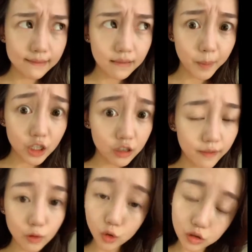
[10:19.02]
你没吃
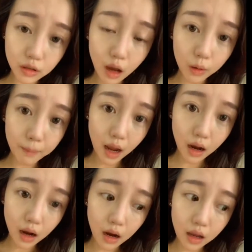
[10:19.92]
饭就吃药了
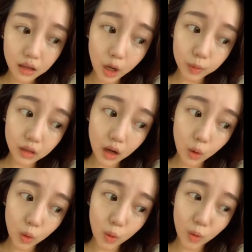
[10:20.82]
吗？要不
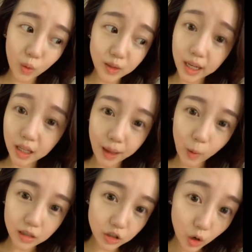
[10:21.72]
要我去给你
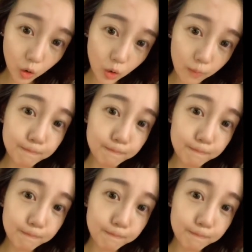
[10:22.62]
买点粥？